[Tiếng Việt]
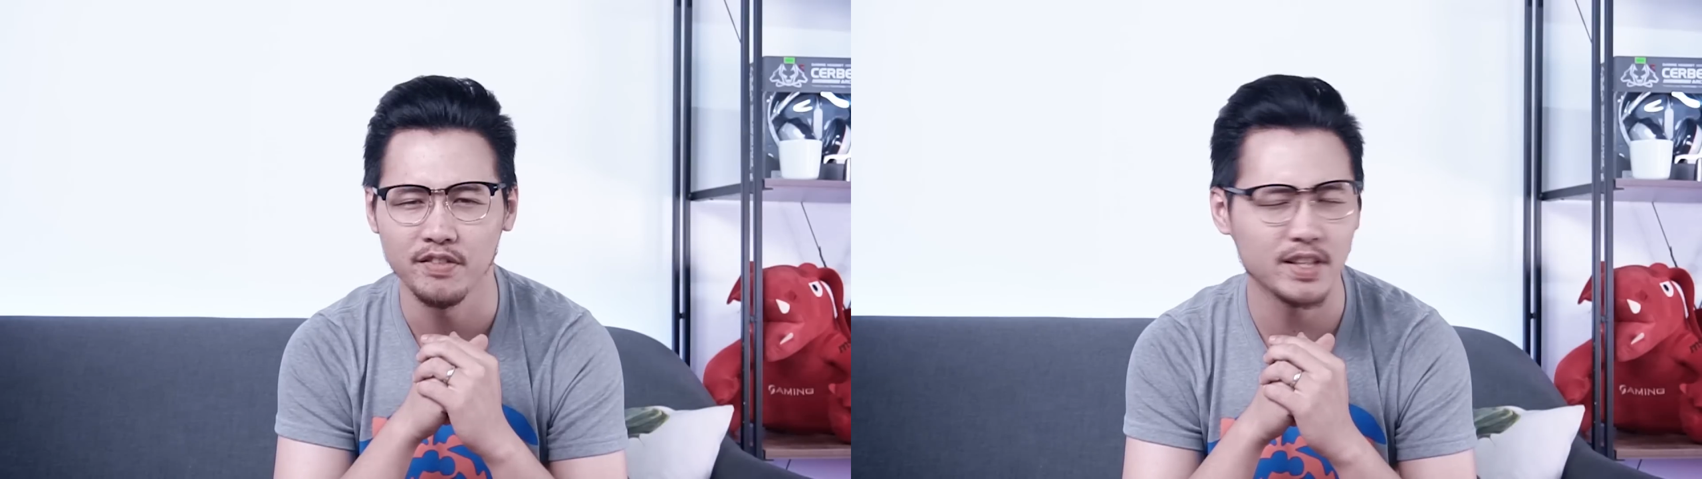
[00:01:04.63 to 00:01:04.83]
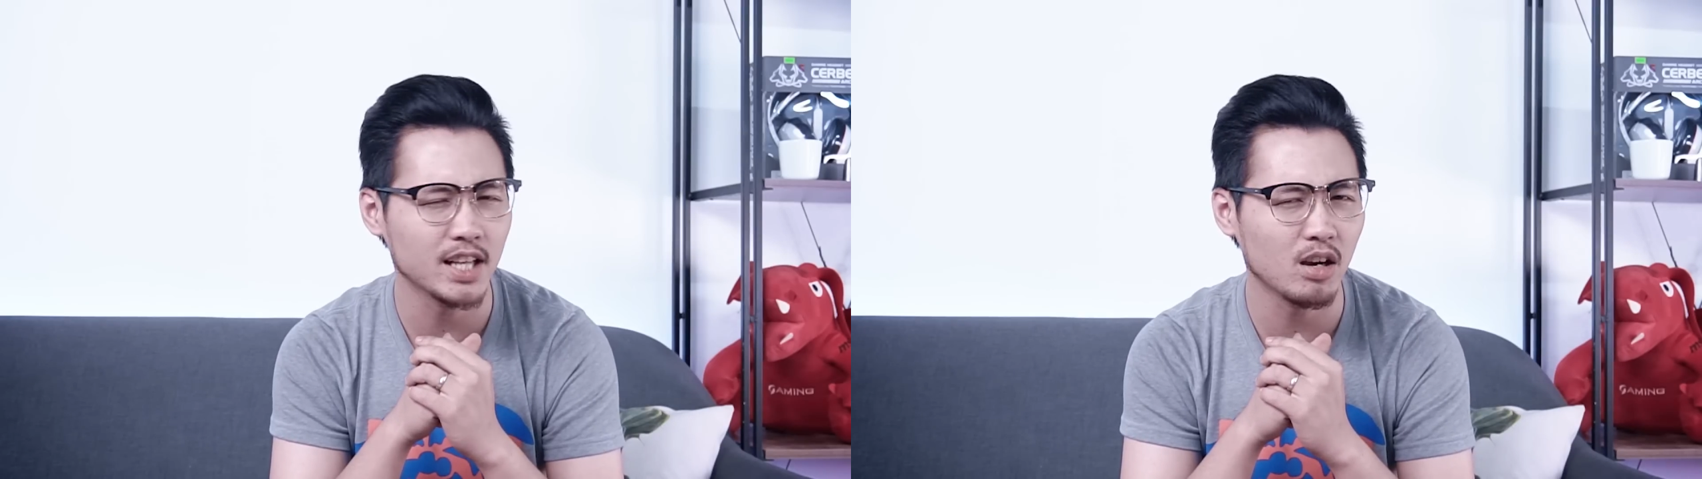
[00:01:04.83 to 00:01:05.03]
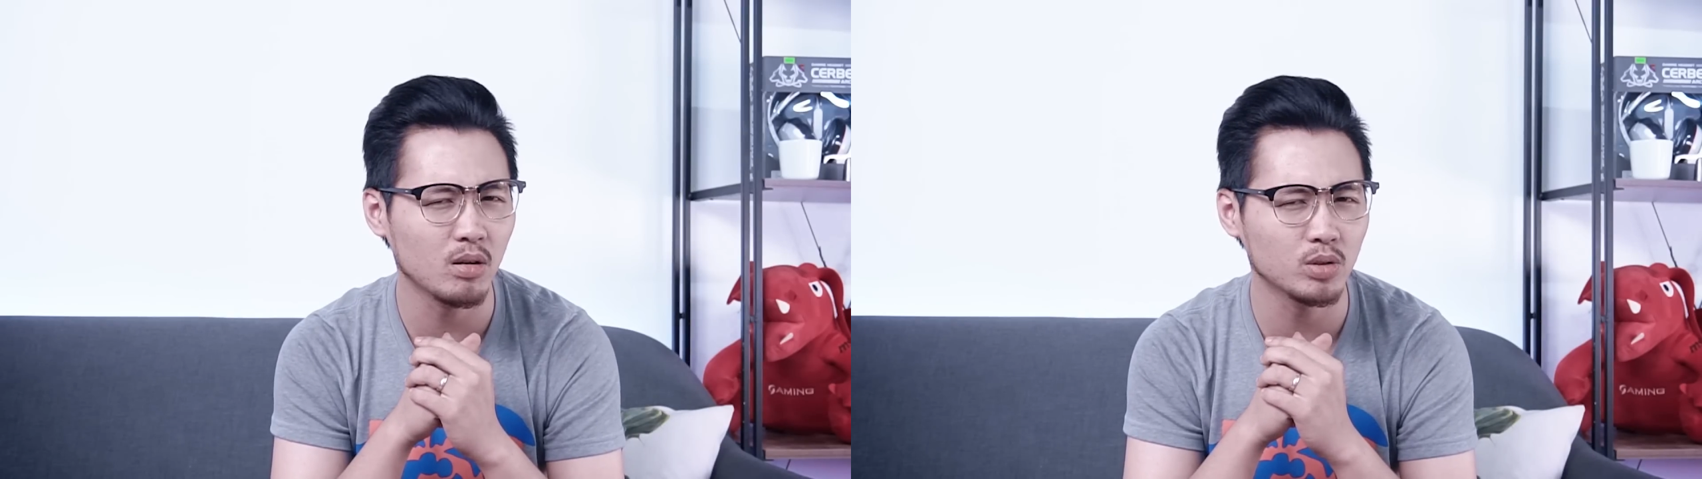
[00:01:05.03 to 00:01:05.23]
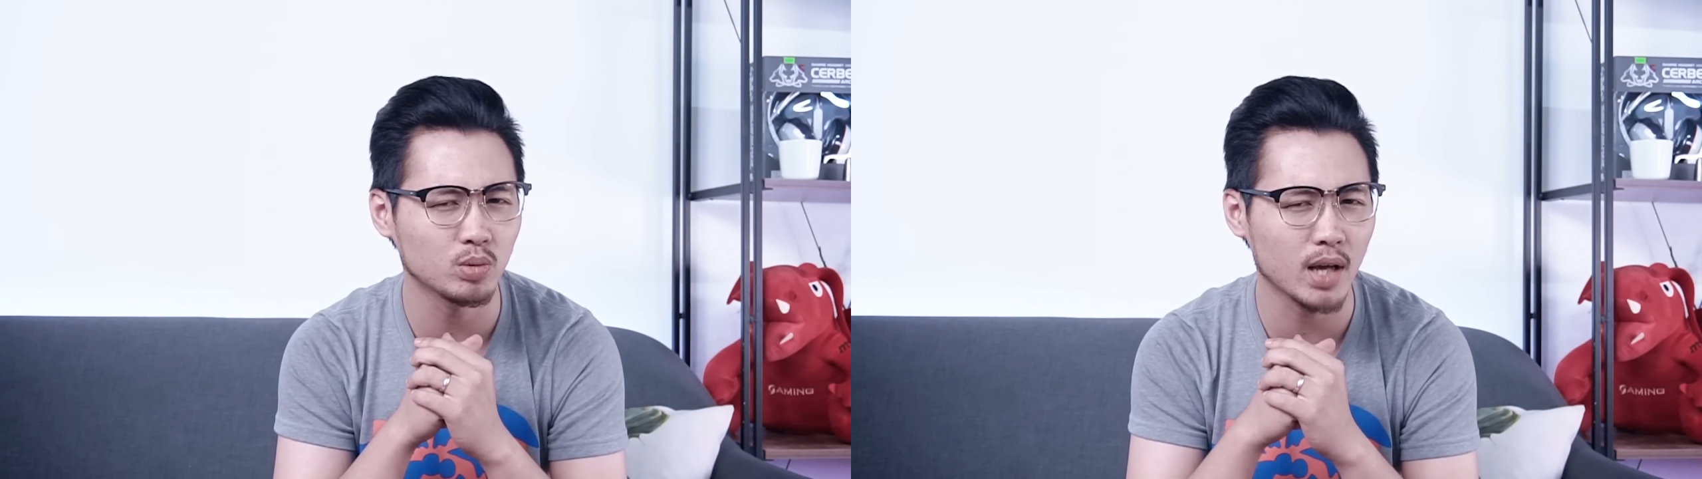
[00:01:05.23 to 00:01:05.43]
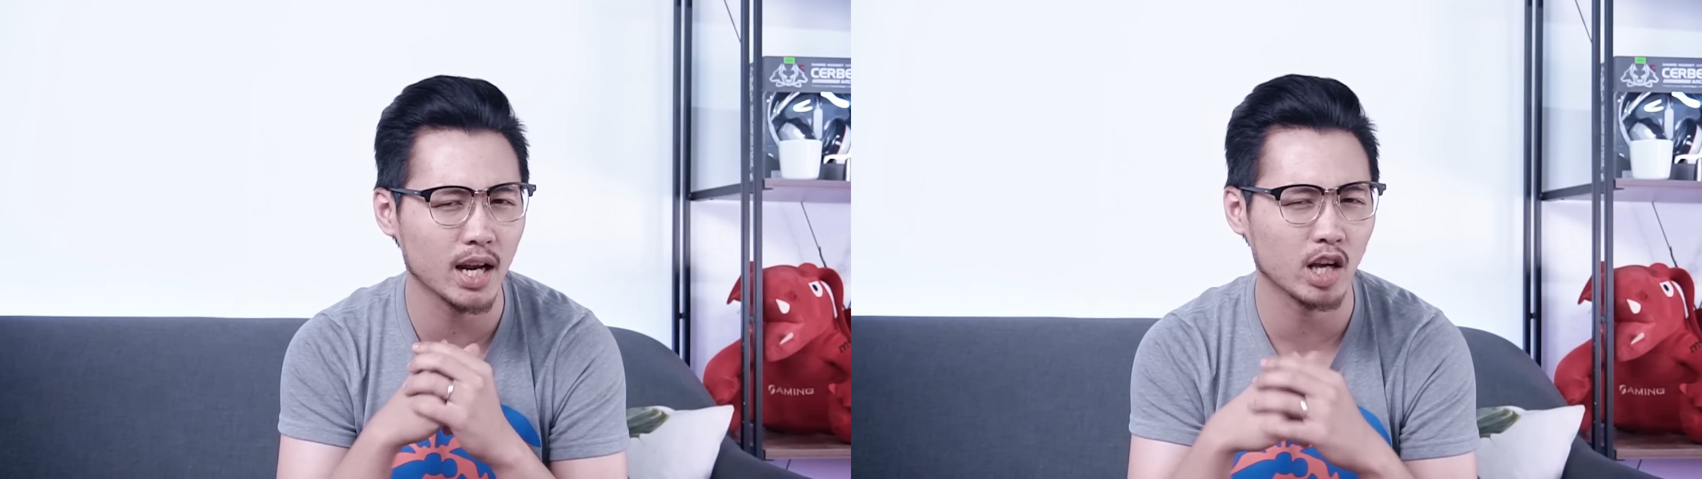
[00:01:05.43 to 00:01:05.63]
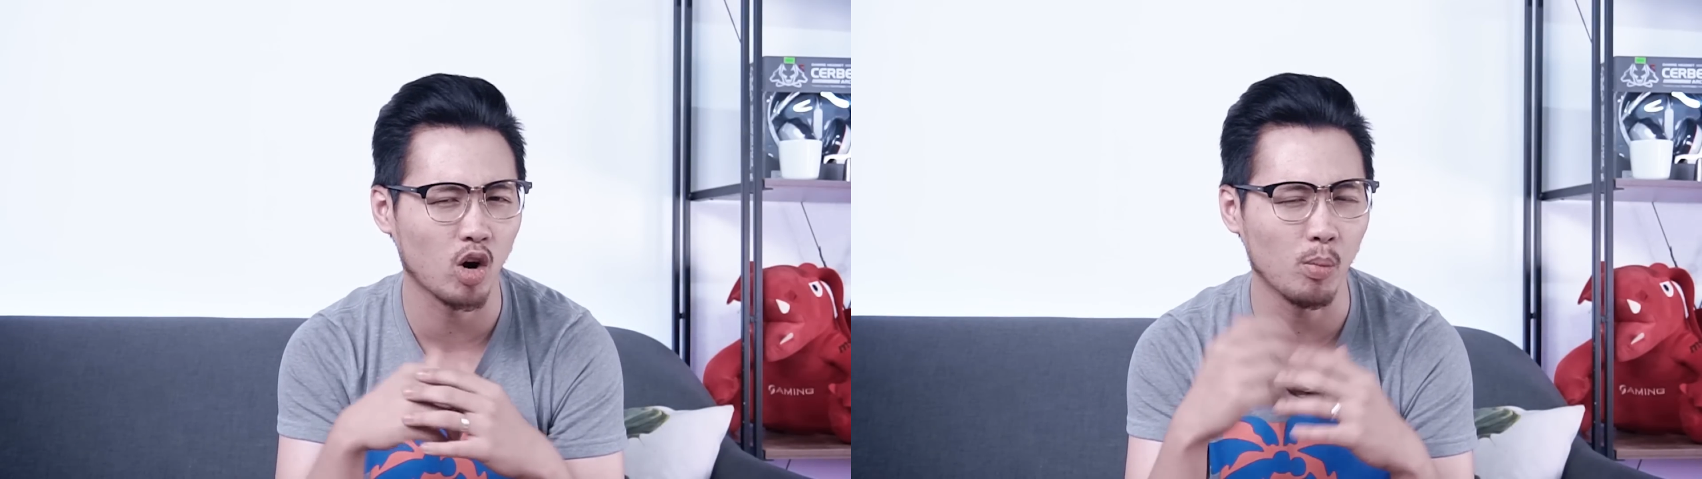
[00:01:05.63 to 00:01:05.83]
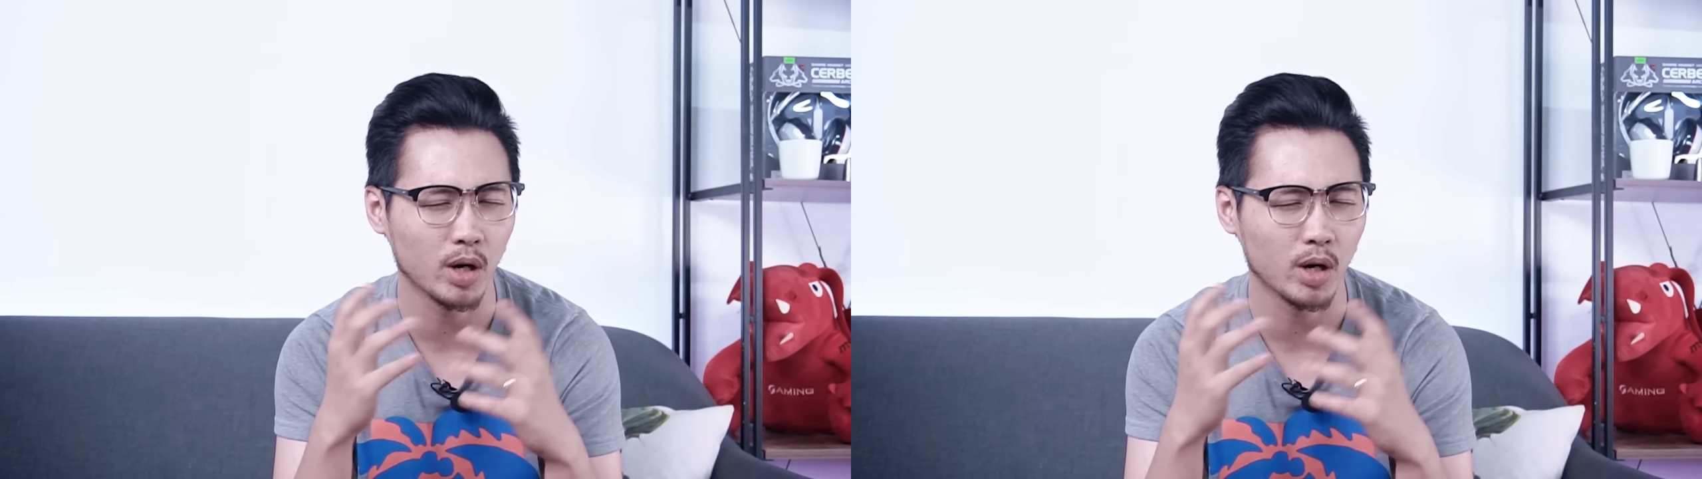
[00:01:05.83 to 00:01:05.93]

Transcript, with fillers: Vì sao chúng ta lại có một